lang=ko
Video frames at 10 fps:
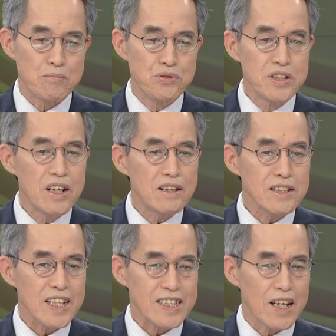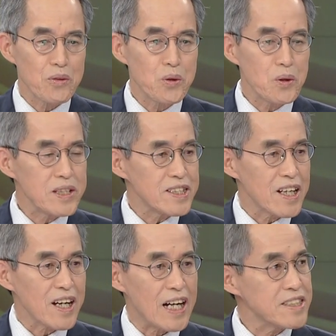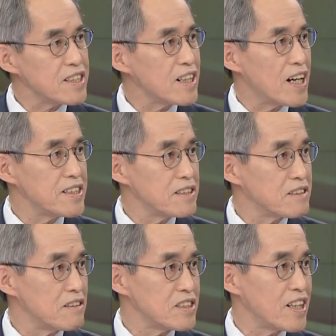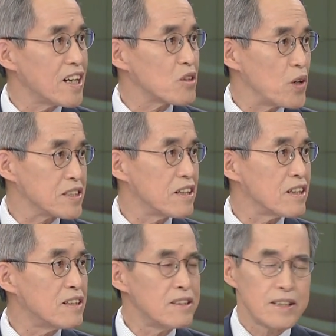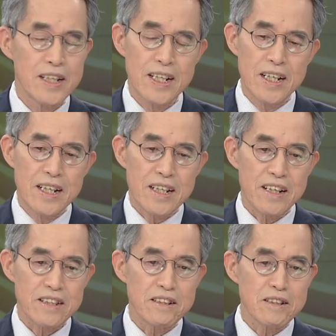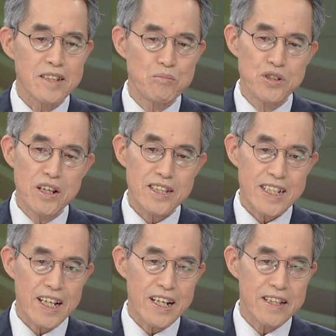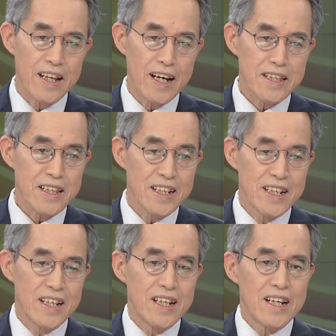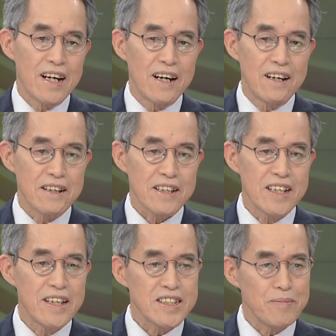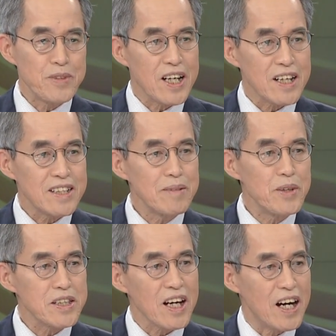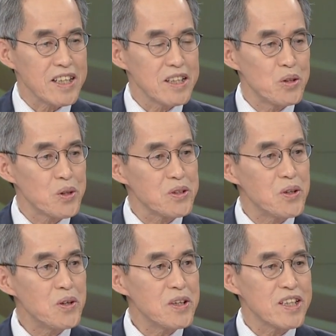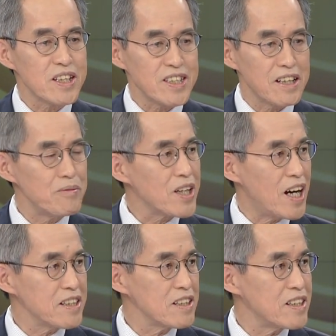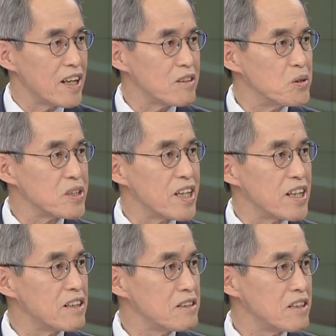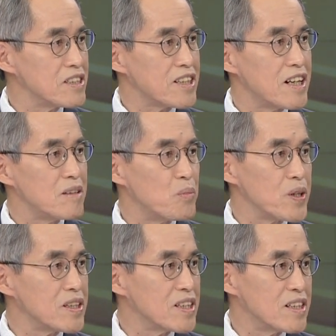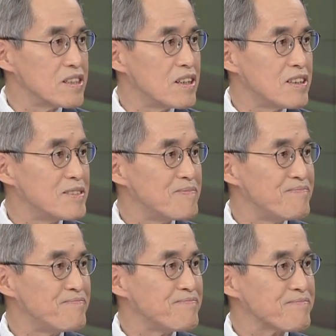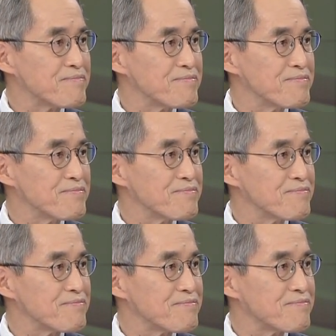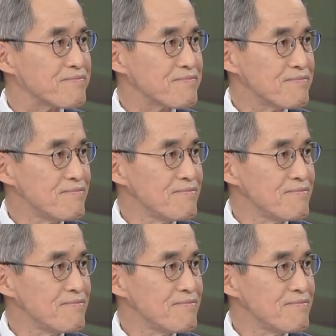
무형자산도 이제 가치를 가지는 그런 시대가 돼서요. 그래서 그 무형자산에 대한 기대 심리가 크면 가격이 오르고 그렇지 않으면 가격이 내리고 이제 이런 현상을 보이는 거죠. 지금 그